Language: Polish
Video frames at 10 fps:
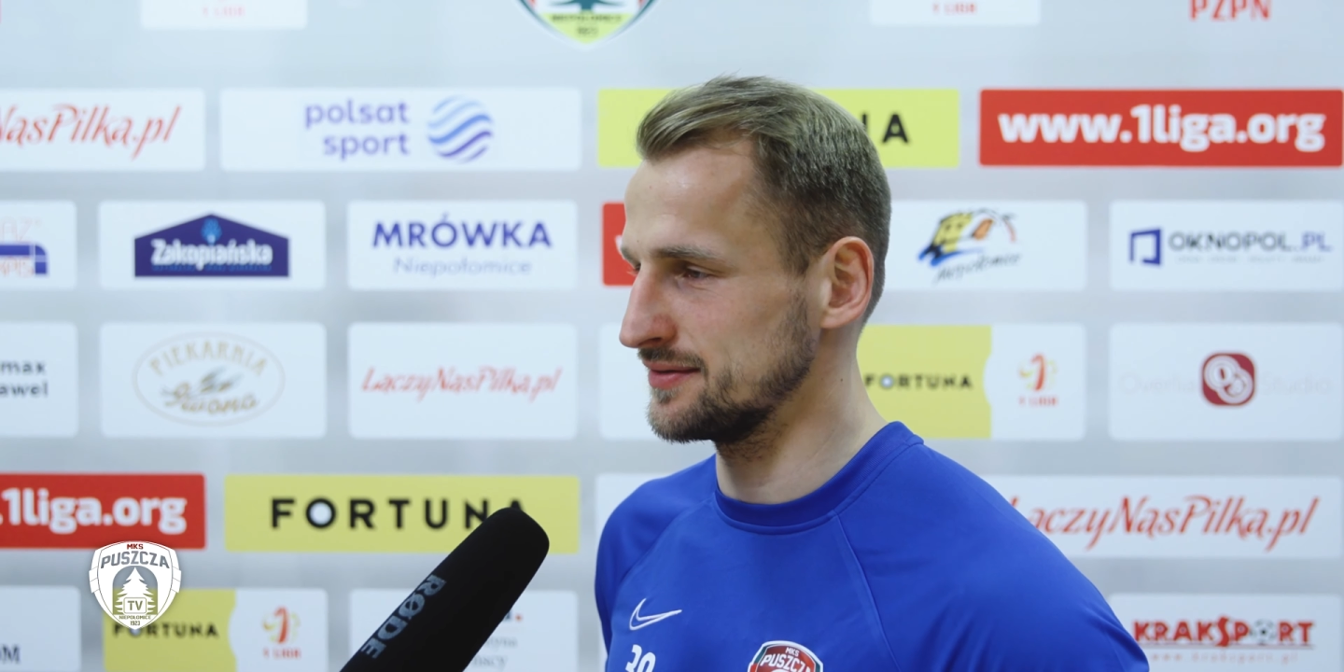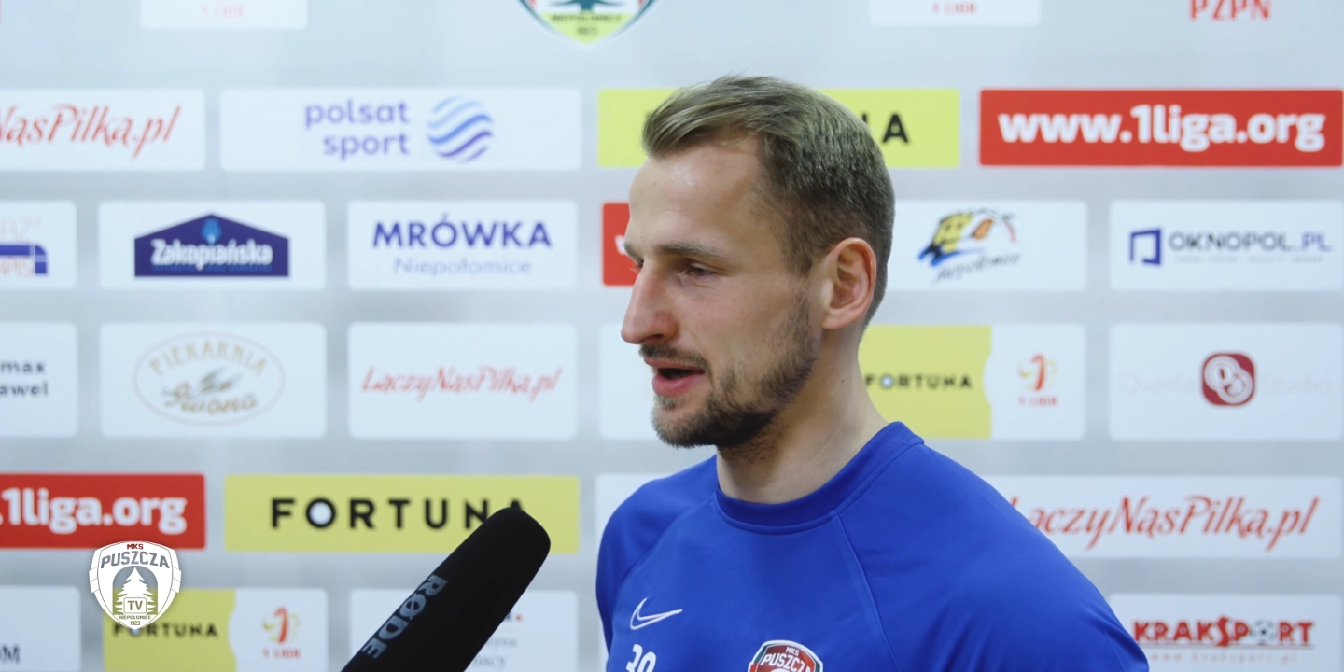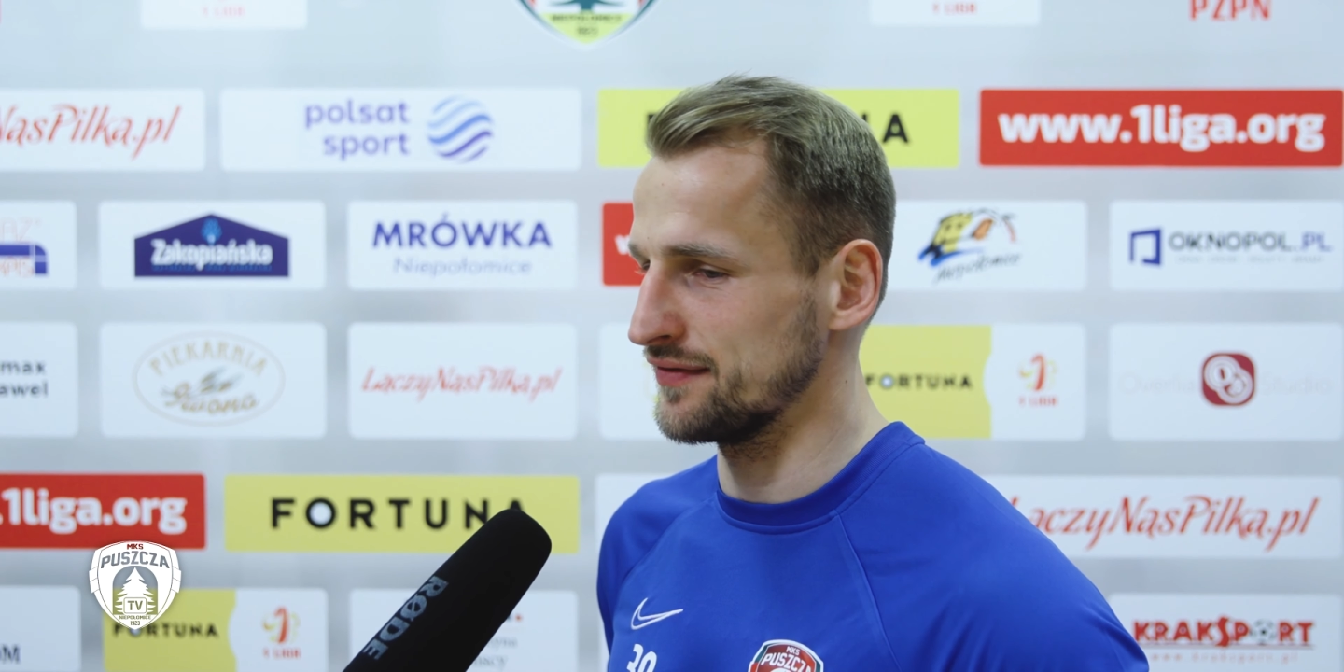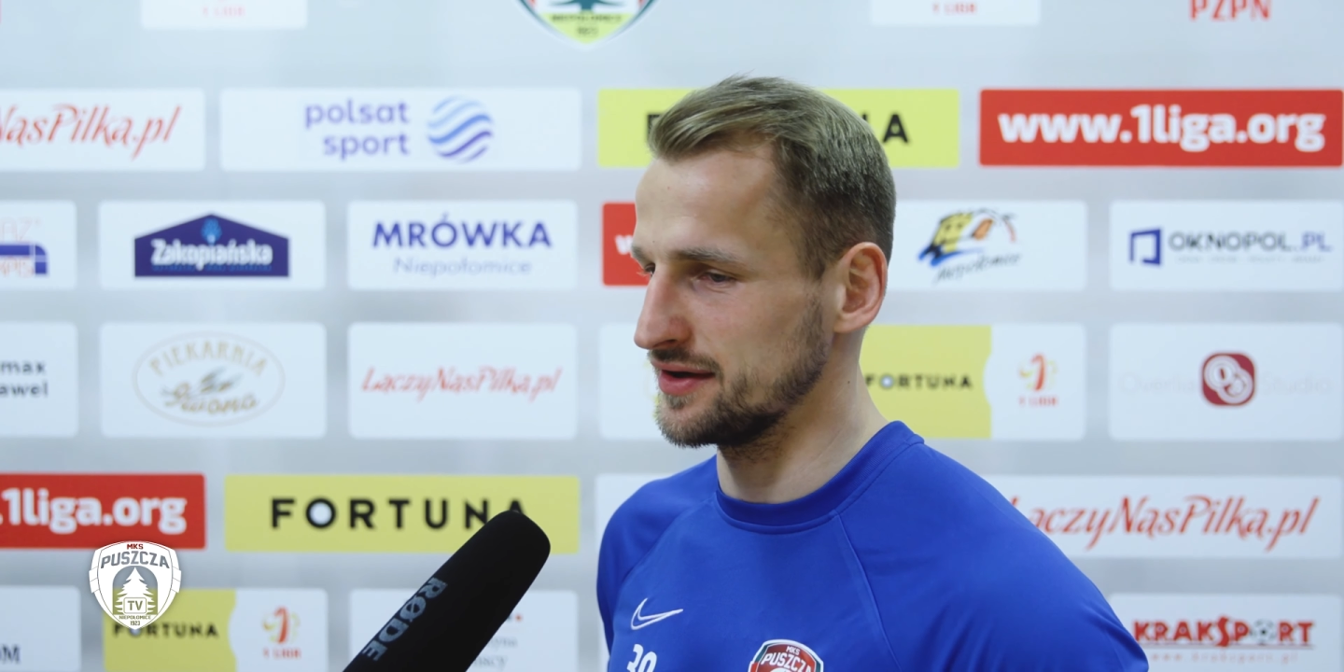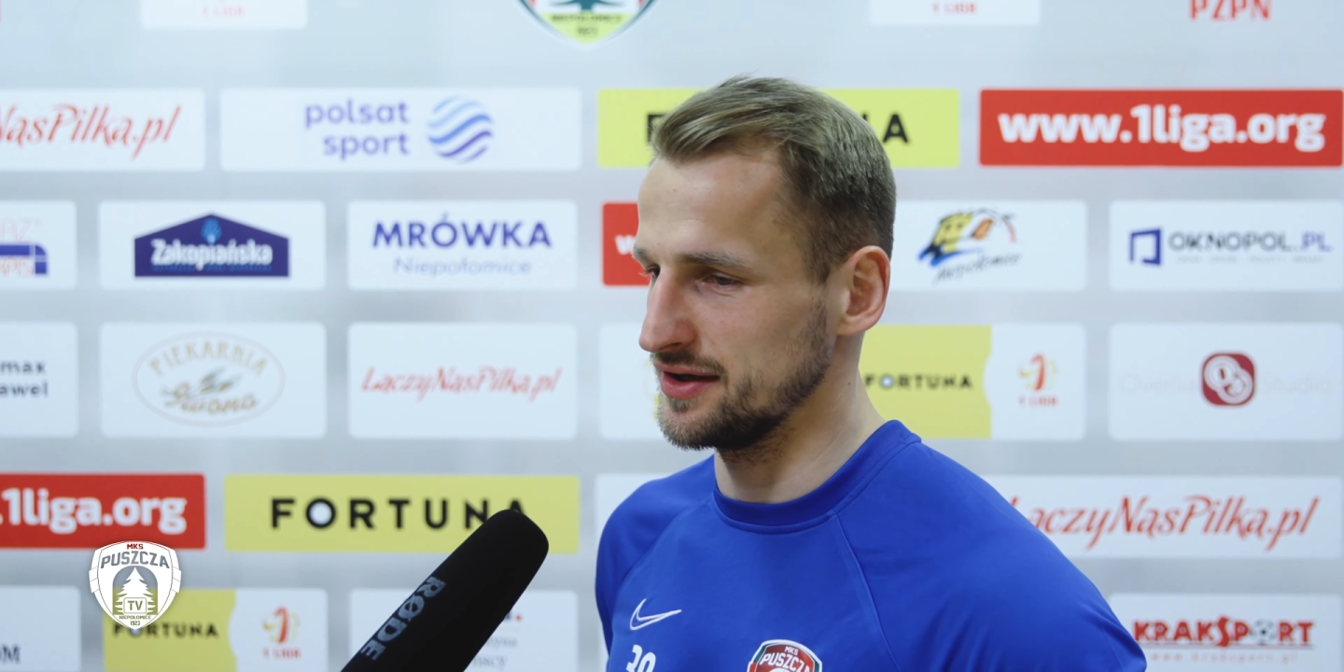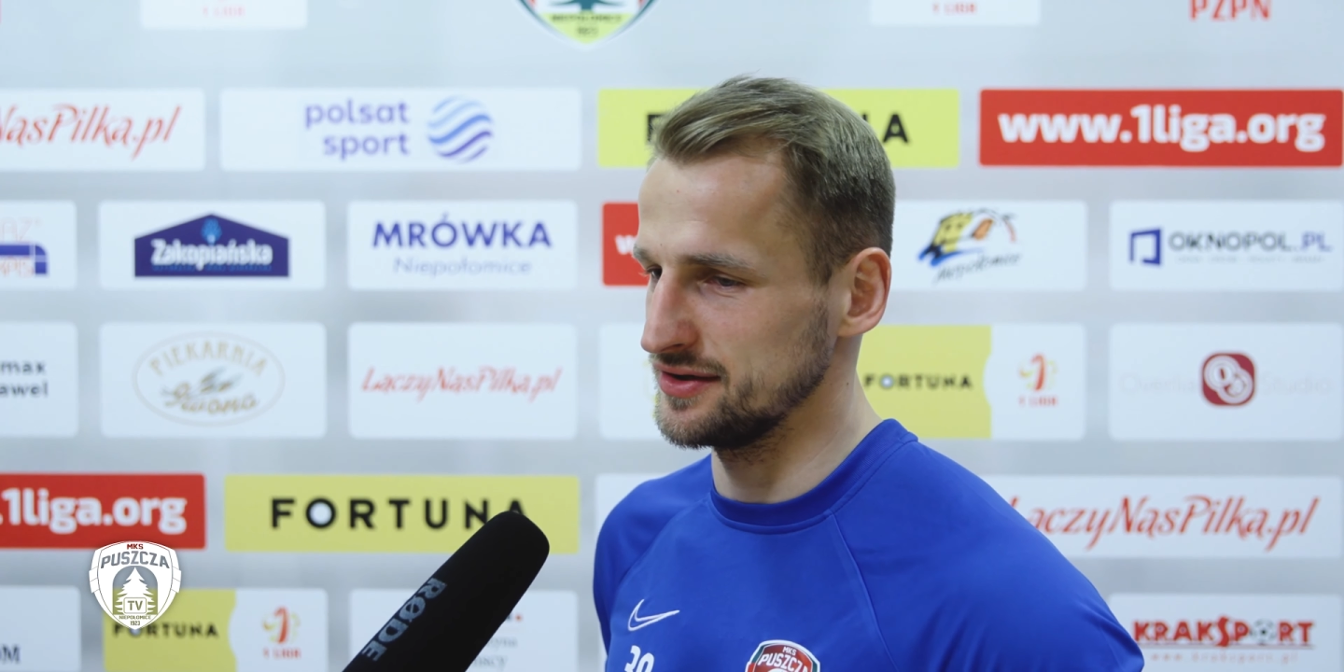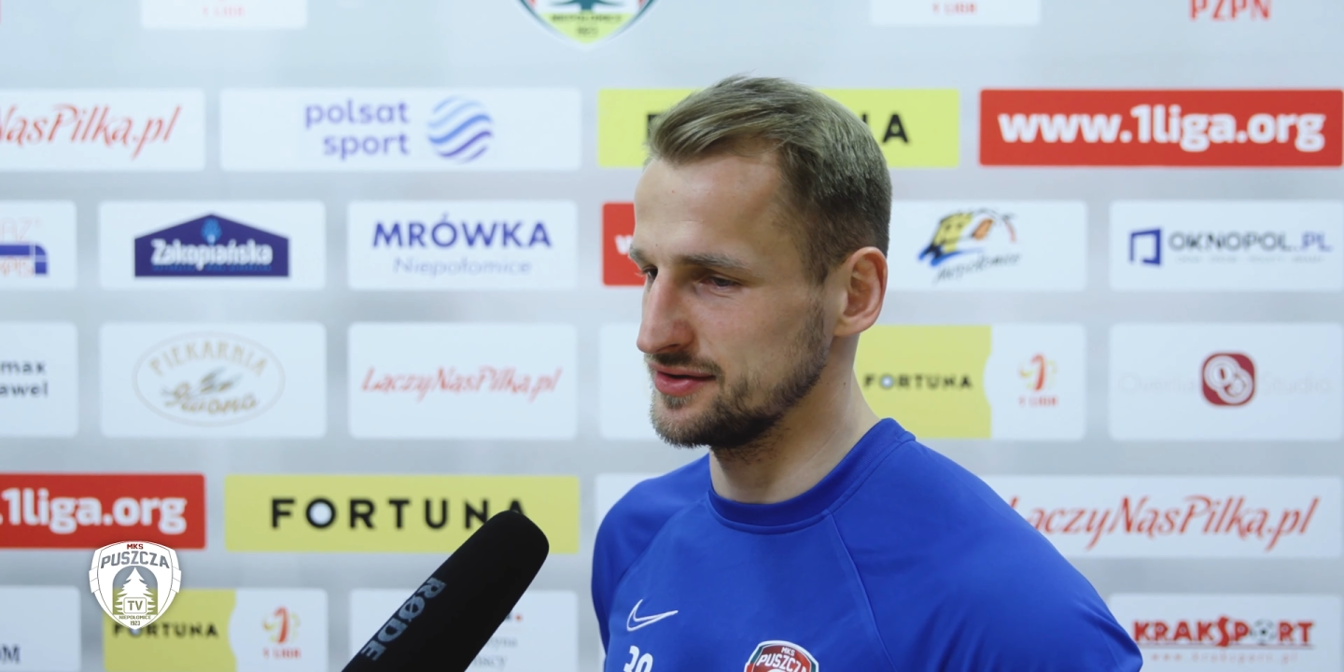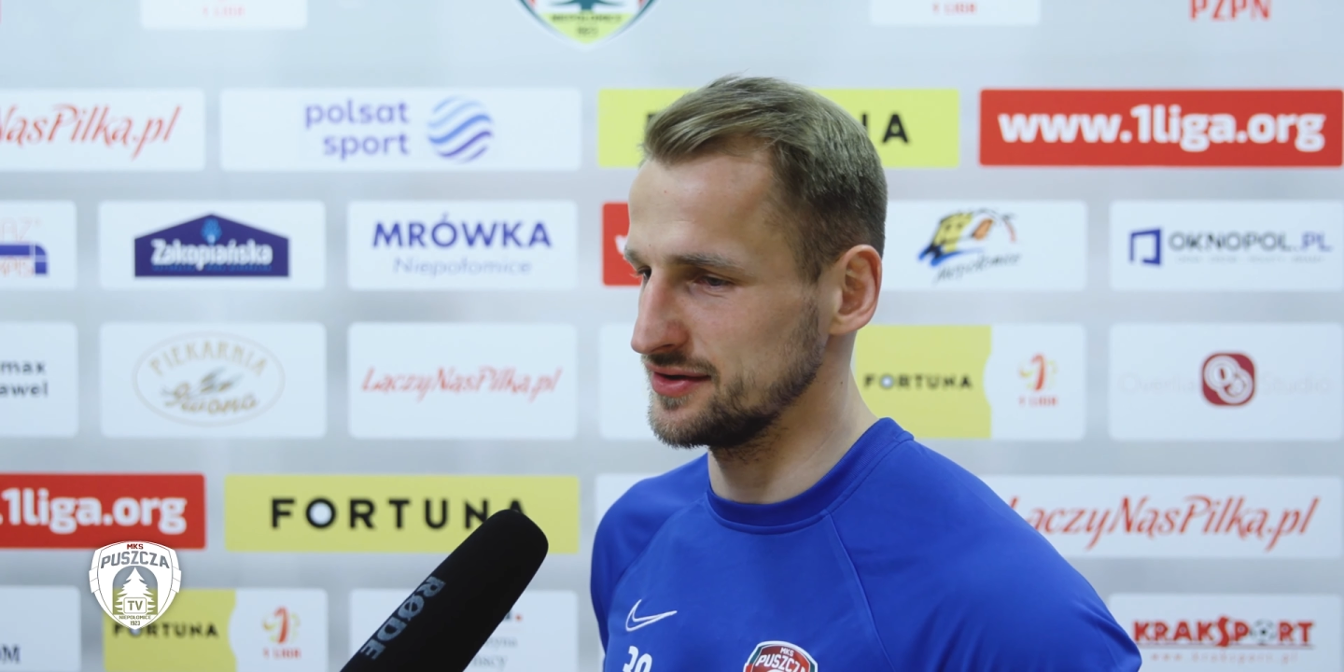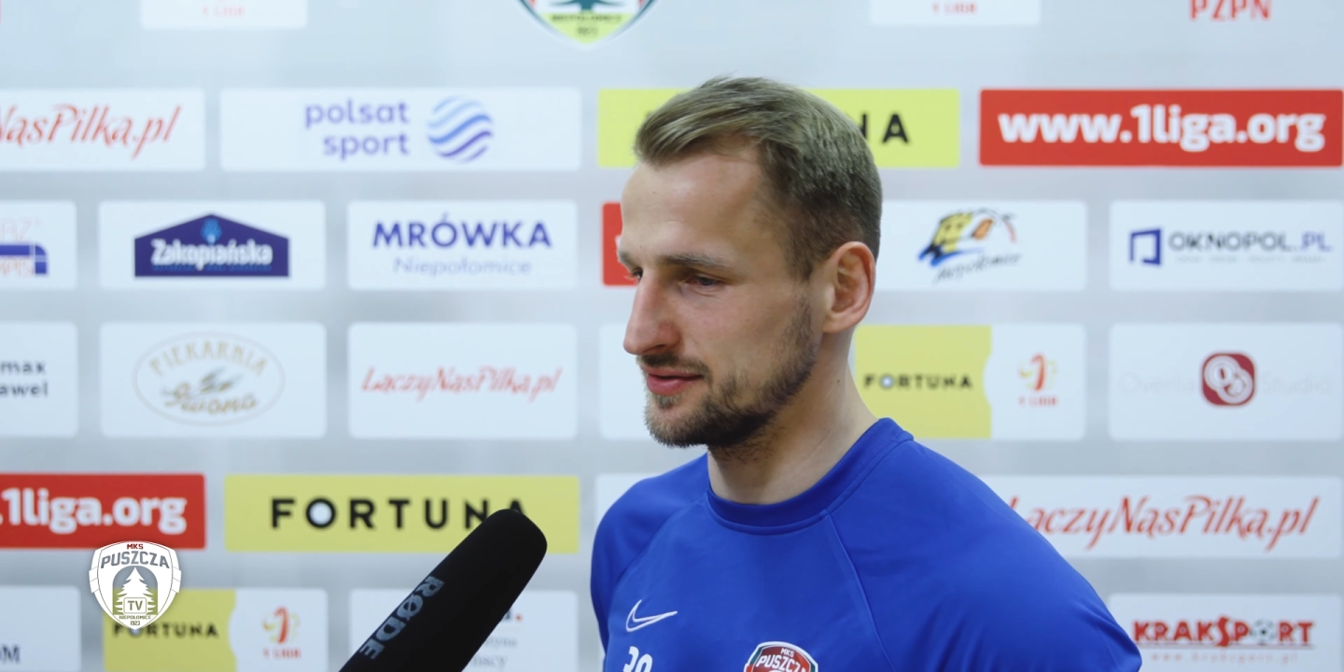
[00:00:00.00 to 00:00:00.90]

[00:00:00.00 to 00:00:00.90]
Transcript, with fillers: z ławki, i ci,